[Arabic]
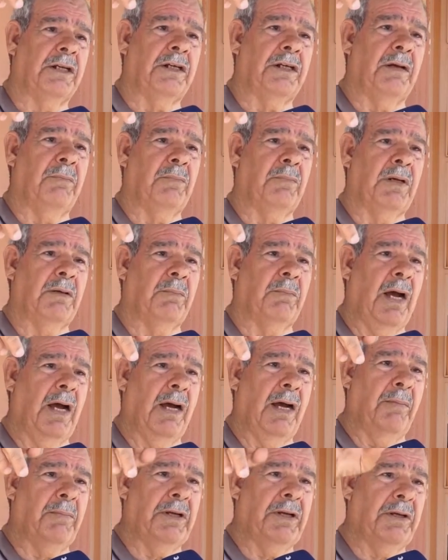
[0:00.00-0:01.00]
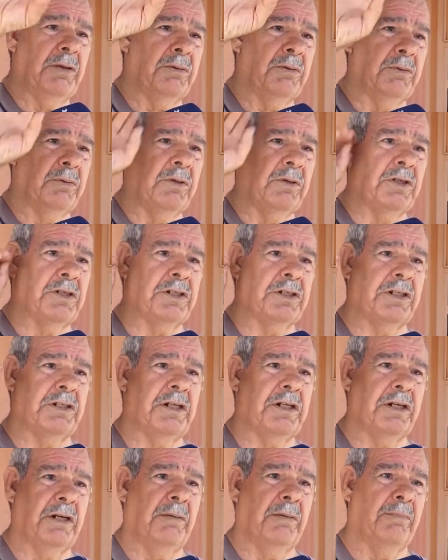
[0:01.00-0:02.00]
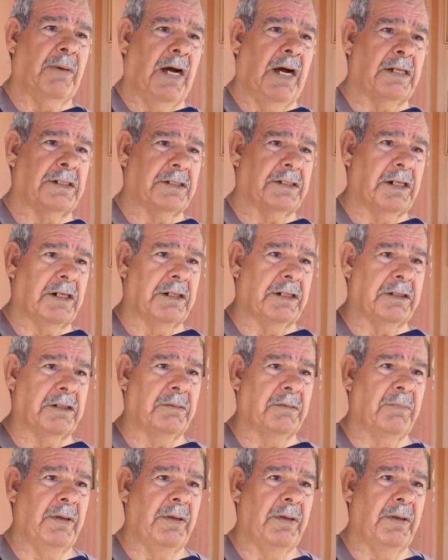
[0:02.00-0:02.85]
يم المحامي وكل شيء درهم ما حصلت